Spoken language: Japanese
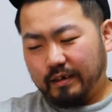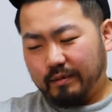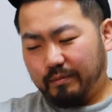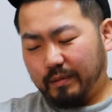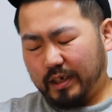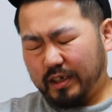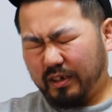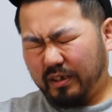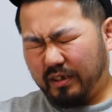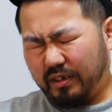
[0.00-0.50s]

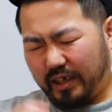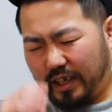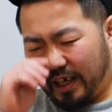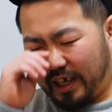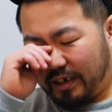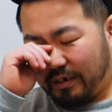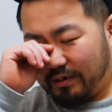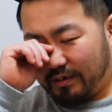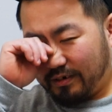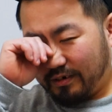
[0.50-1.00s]
まあ、ちょっと
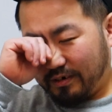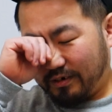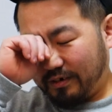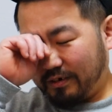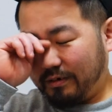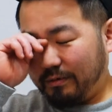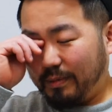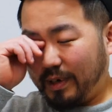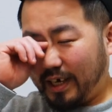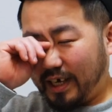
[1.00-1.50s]
ねこ
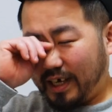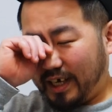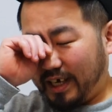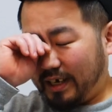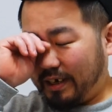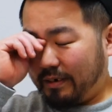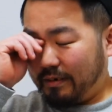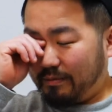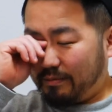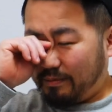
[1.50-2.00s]
の
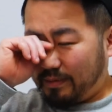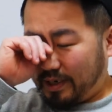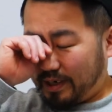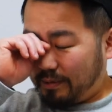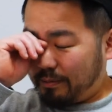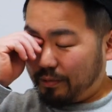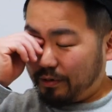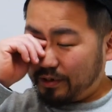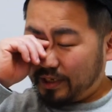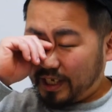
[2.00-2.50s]
馬ま
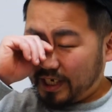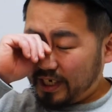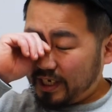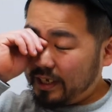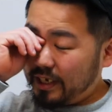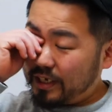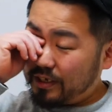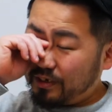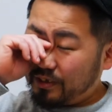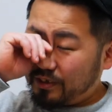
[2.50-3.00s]
あ、僕的
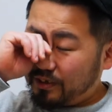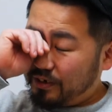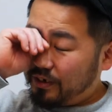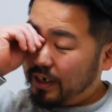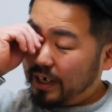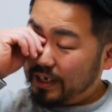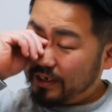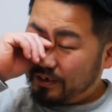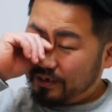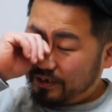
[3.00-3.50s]
にはちょっ
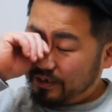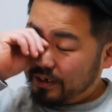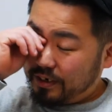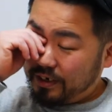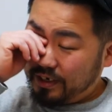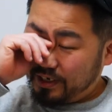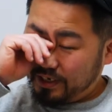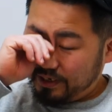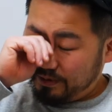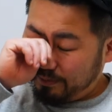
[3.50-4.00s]
と、あ
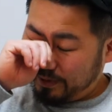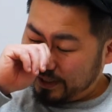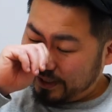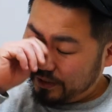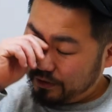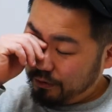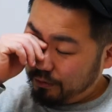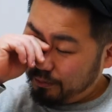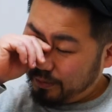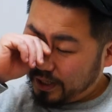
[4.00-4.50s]
のー、まあ、
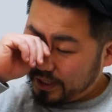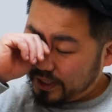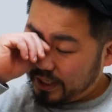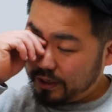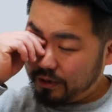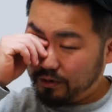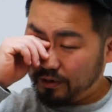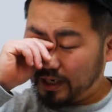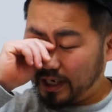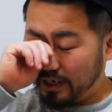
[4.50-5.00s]
4番
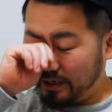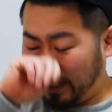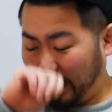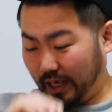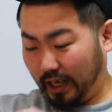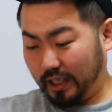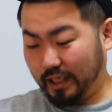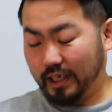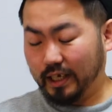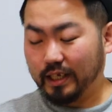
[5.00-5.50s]
手評価ぐ
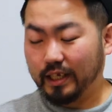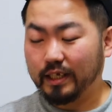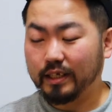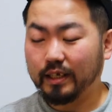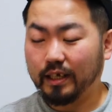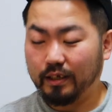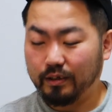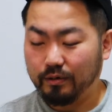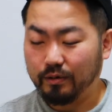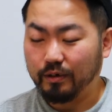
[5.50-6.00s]
らいだったんで
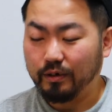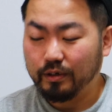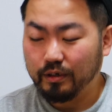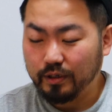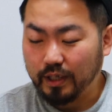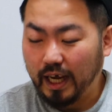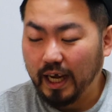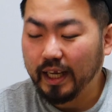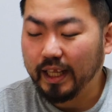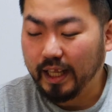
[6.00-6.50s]
すけど
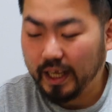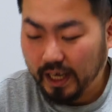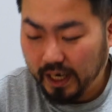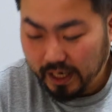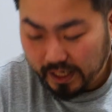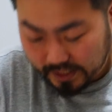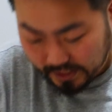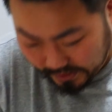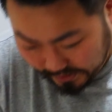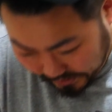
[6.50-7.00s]
ちょっとあえて
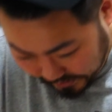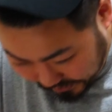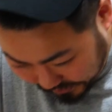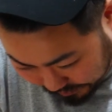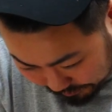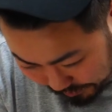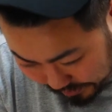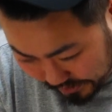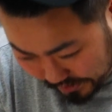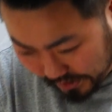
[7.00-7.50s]
上げさせていた
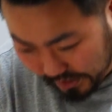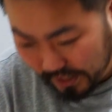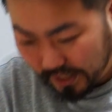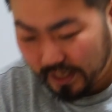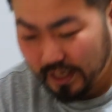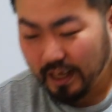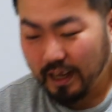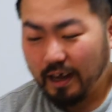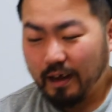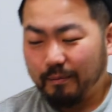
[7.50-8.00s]
だきました、
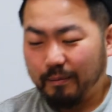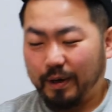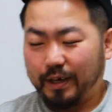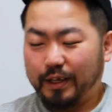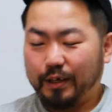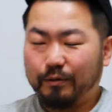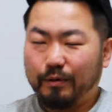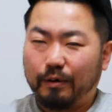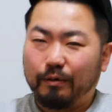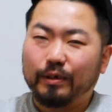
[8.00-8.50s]
まあ、
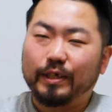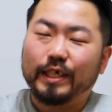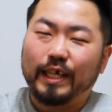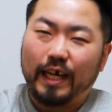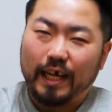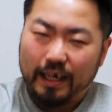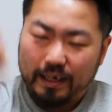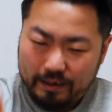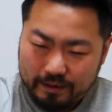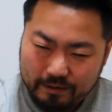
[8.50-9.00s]
理由はこち
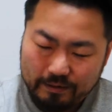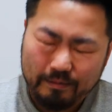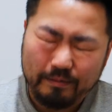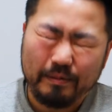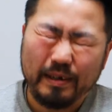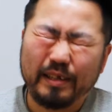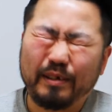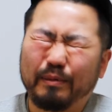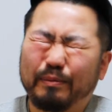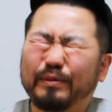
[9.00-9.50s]
ら、
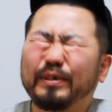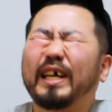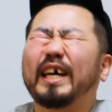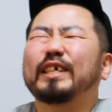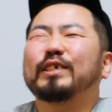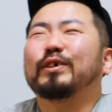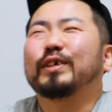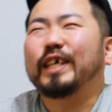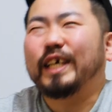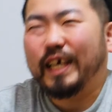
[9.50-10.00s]
えっと、福
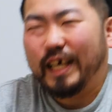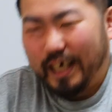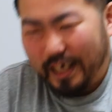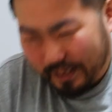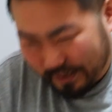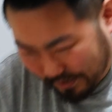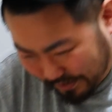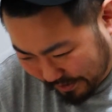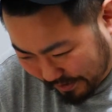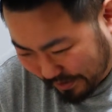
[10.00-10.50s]
永
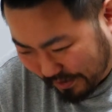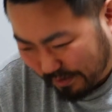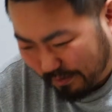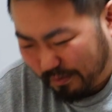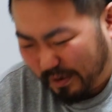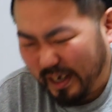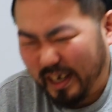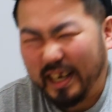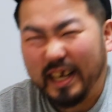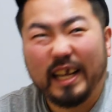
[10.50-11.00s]
ジョッキー、
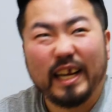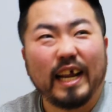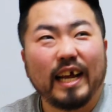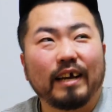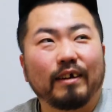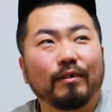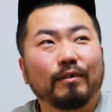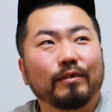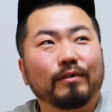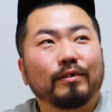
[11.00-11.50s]
まあね、
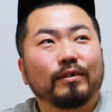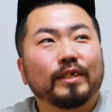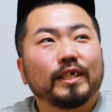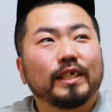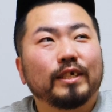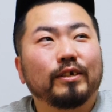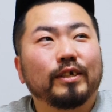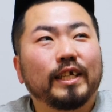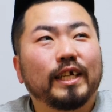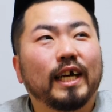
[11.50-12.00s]
今
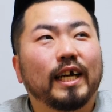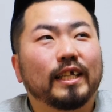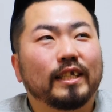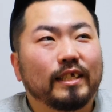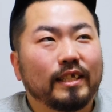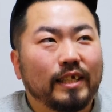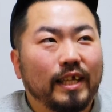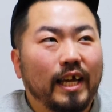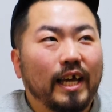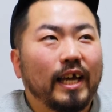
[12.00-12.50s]
年の2
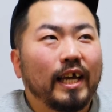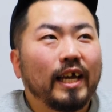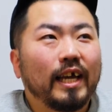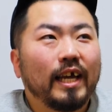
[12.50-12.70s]
月で、